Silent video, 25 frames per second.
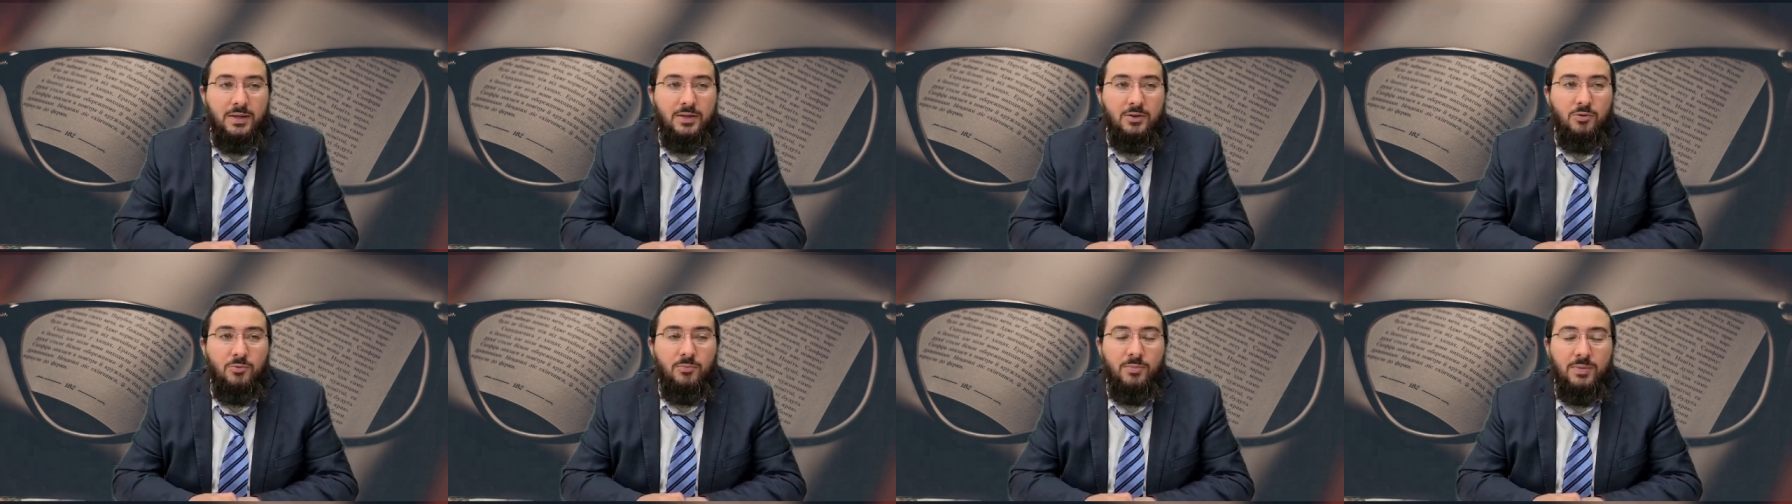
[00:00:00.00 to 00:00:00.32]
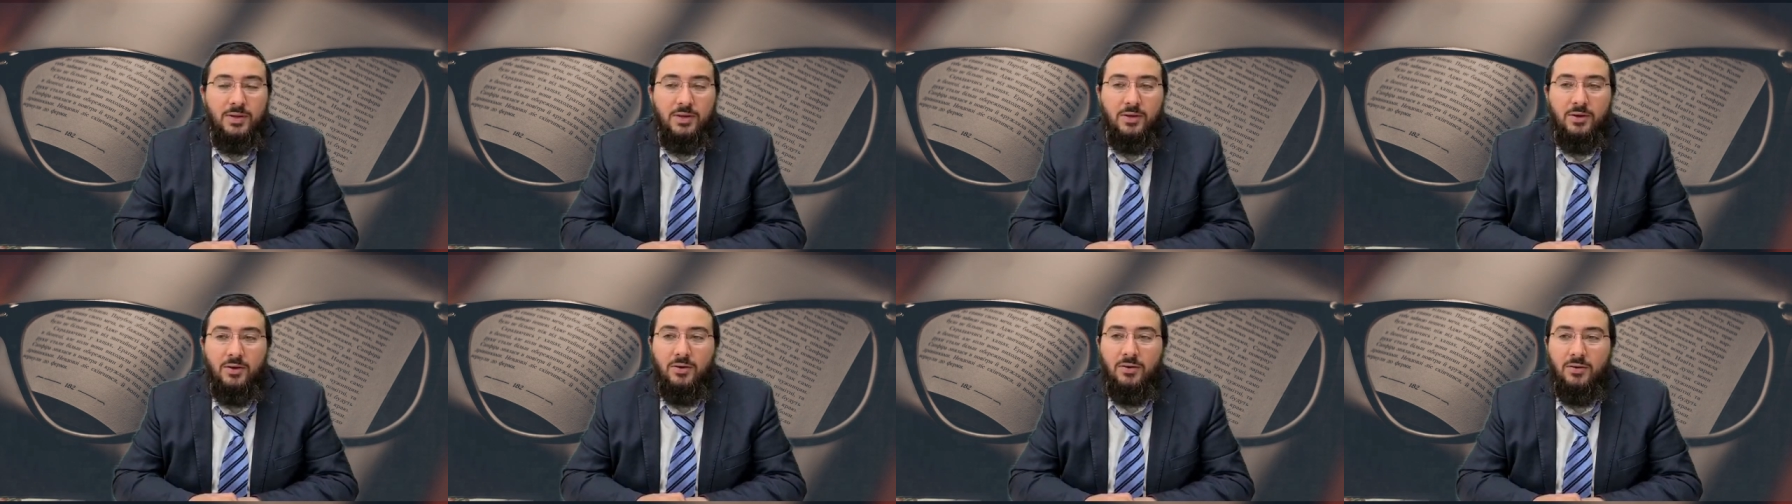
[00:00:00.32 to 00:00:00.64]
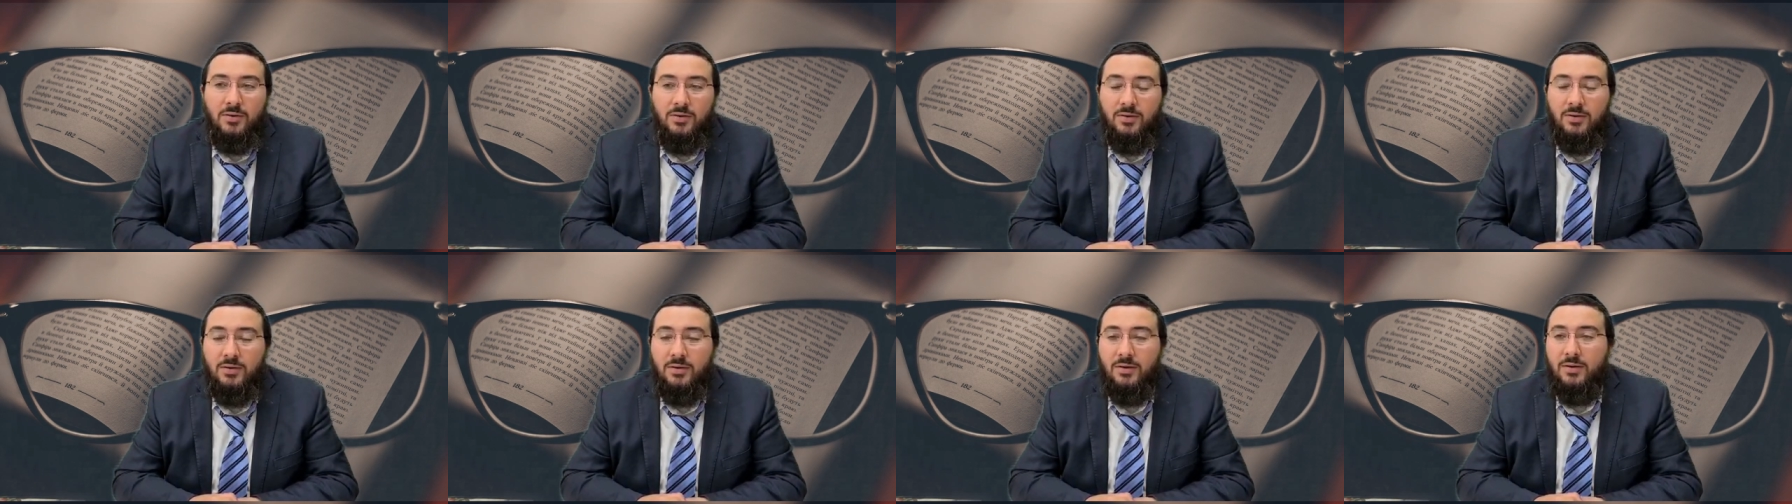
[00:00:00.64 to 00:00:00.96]

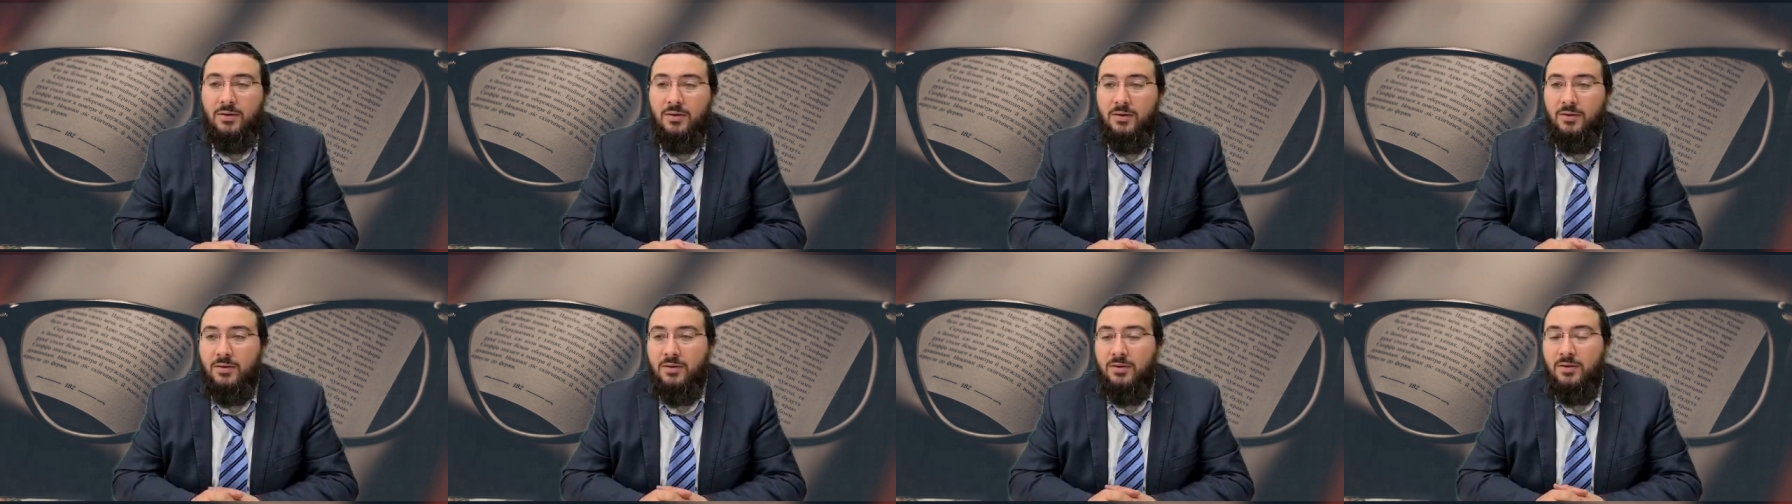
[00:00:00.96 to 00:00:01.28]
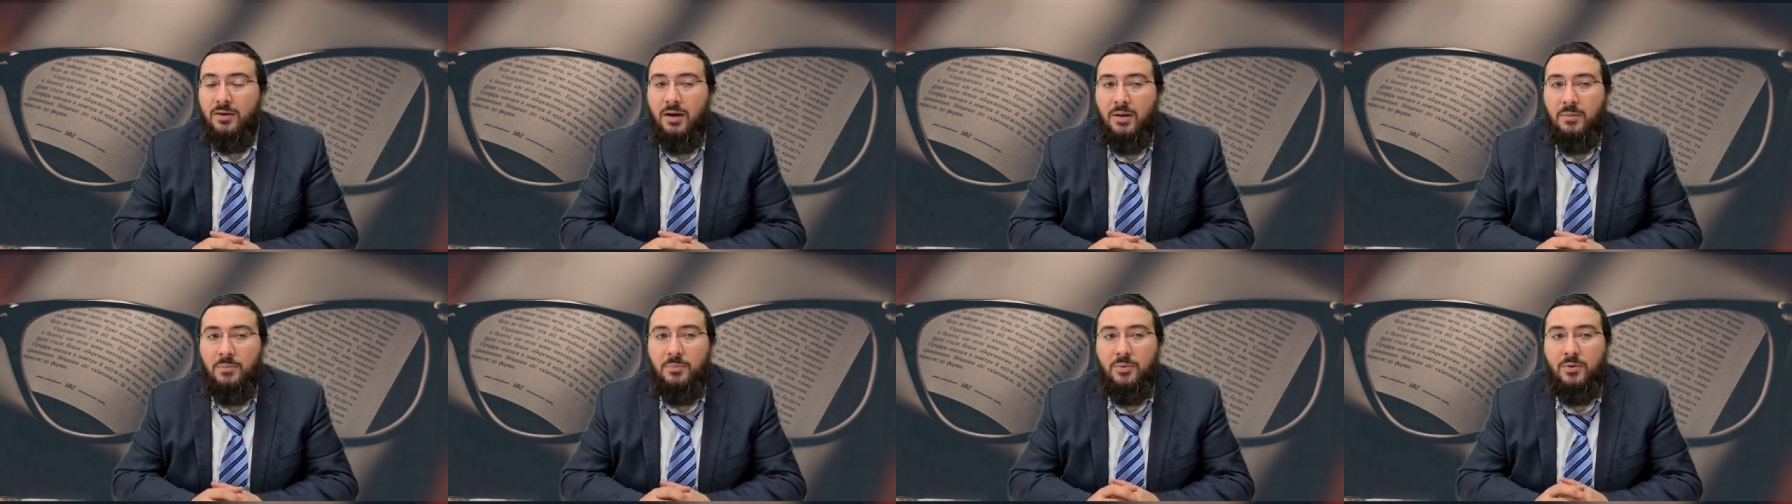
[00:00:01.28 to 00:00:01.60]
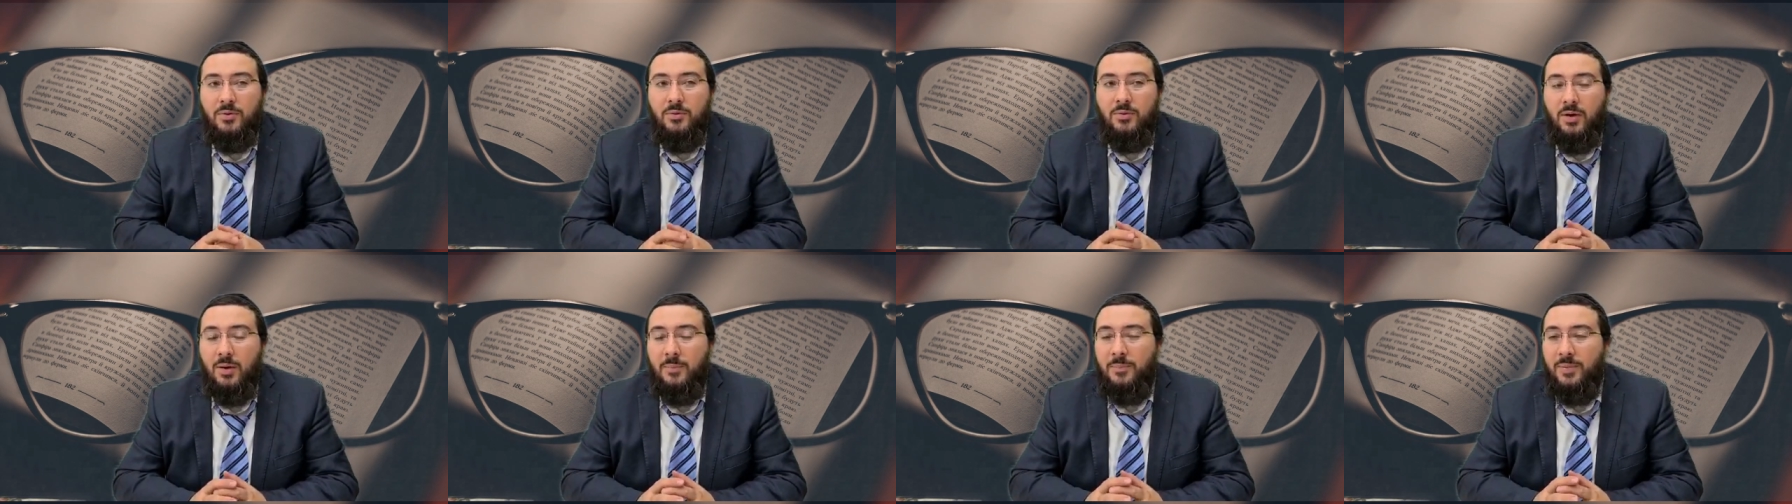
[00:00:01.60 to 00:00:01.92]
meilleur euh,
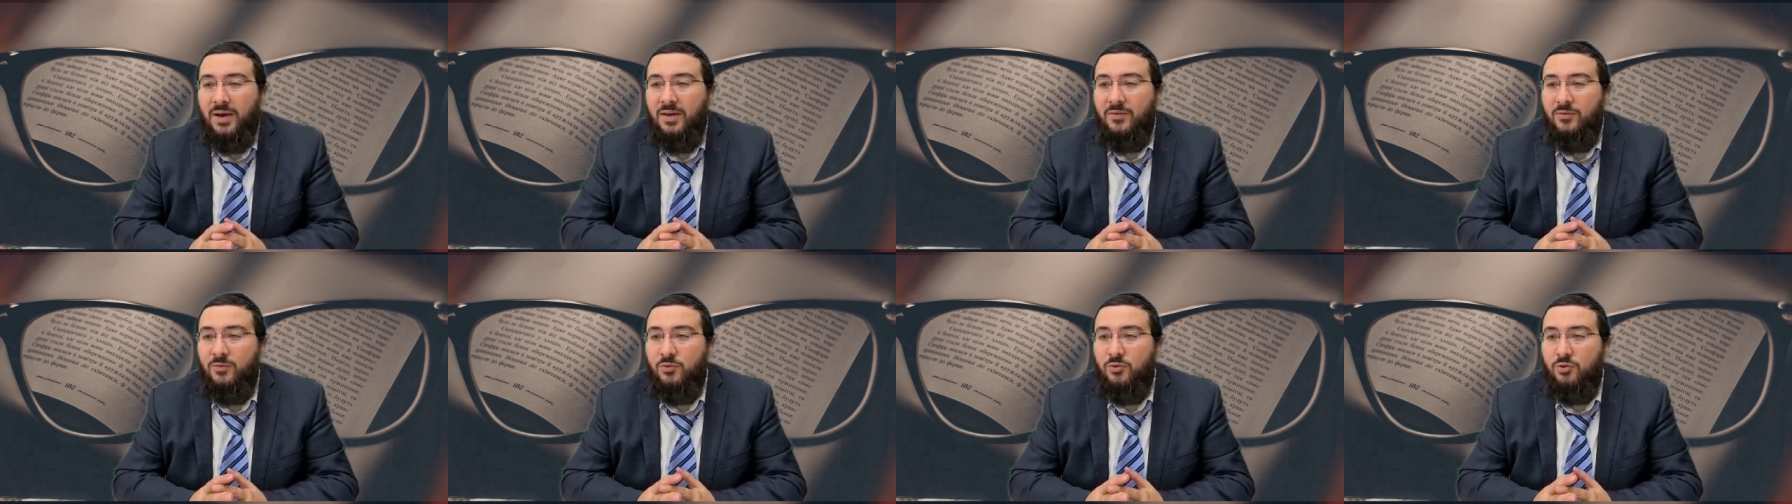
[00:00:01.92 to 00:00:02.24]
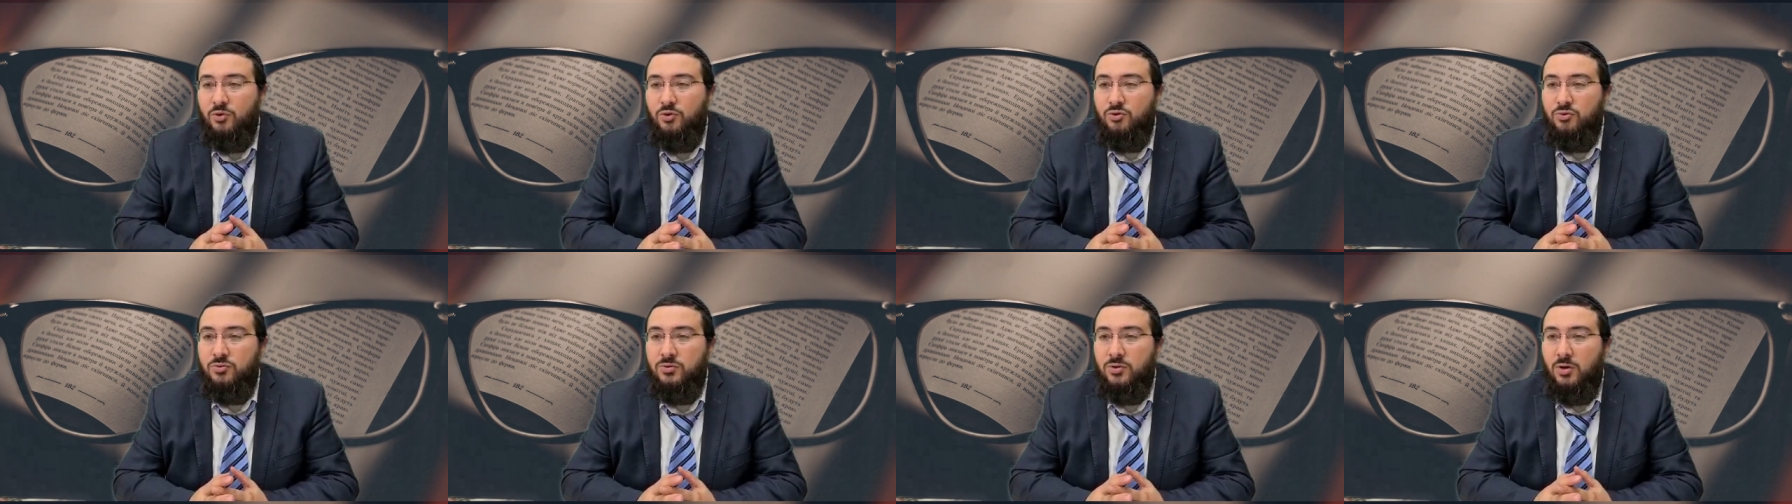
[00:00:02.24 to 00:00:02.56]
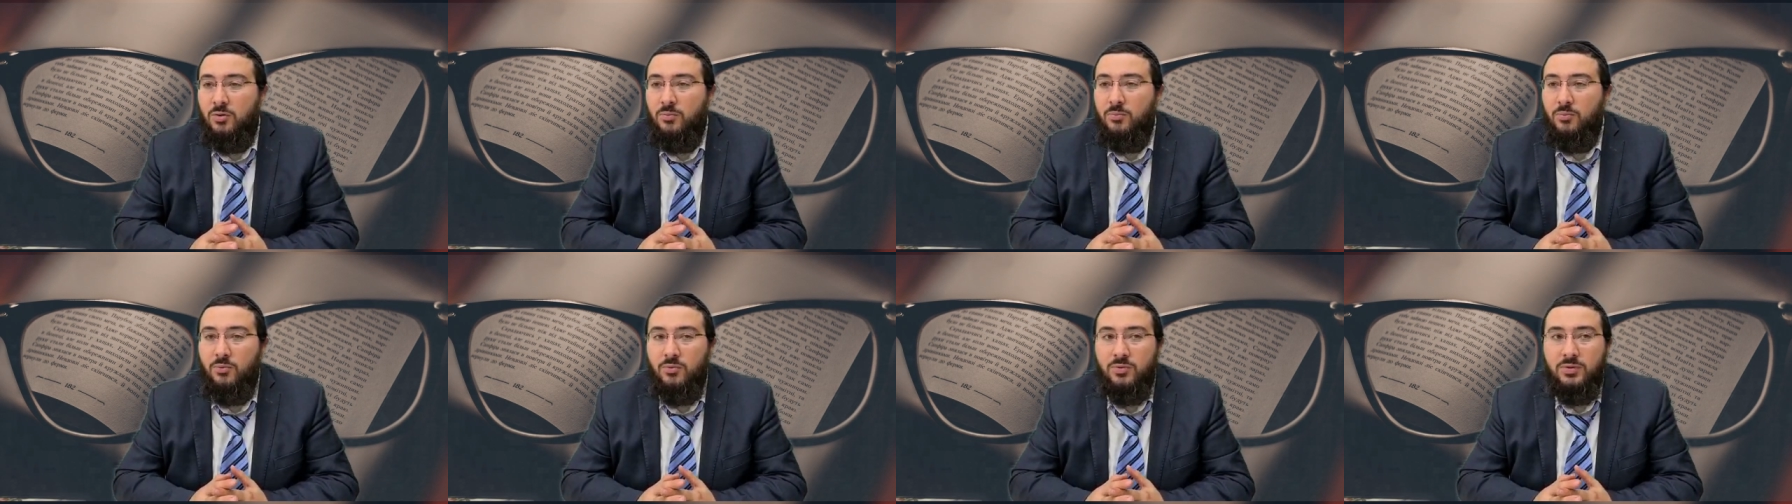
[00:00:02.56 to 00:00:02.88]
euh, appareil photo dans
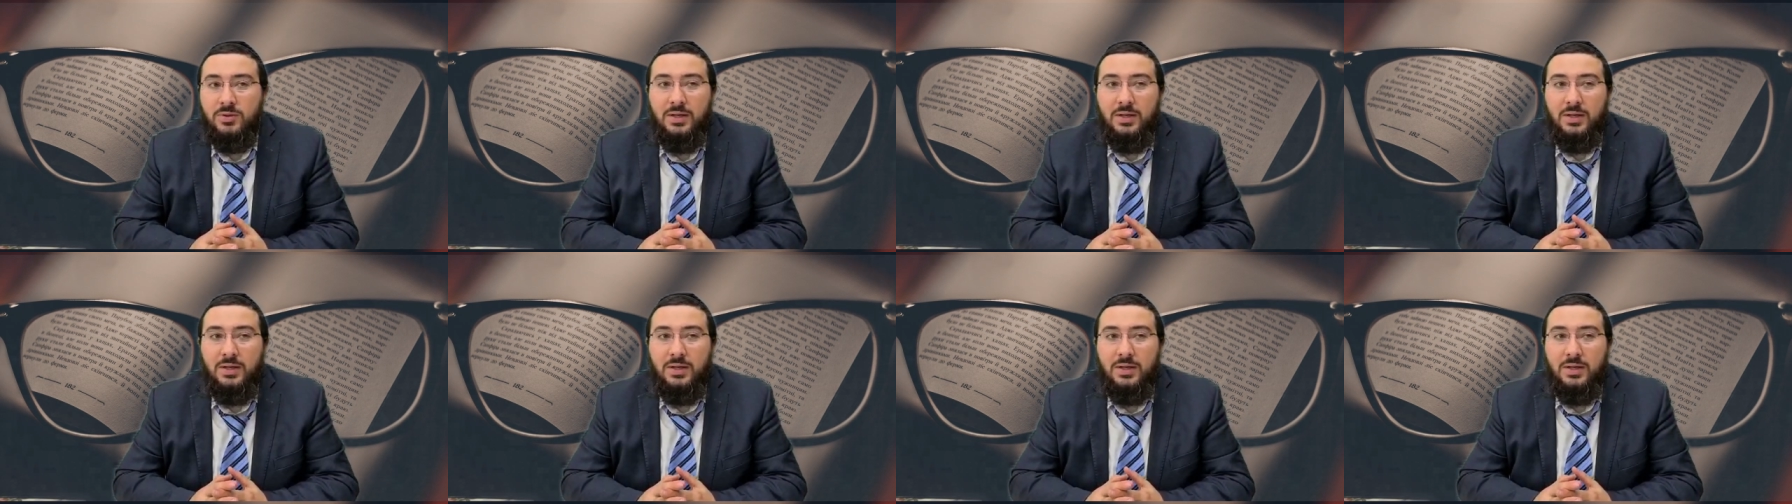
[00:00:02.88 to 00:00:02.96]
le monde,